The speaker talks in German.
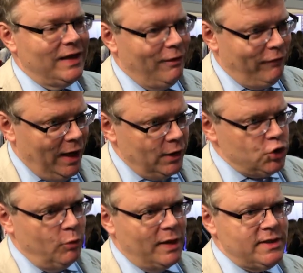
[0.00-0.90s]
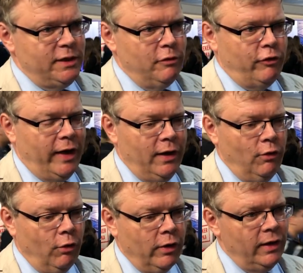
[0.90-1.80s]
Da waren schon massive
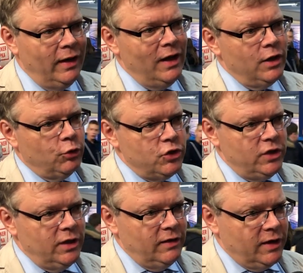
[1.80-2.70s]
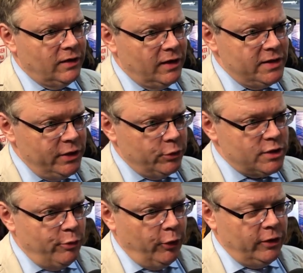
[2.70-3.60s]
Veränderungen durch die
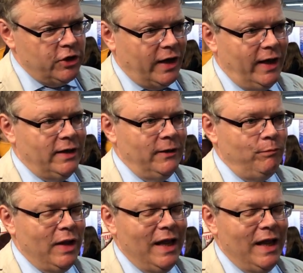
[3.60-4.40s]
Digitalisierungsmöglichkeiten,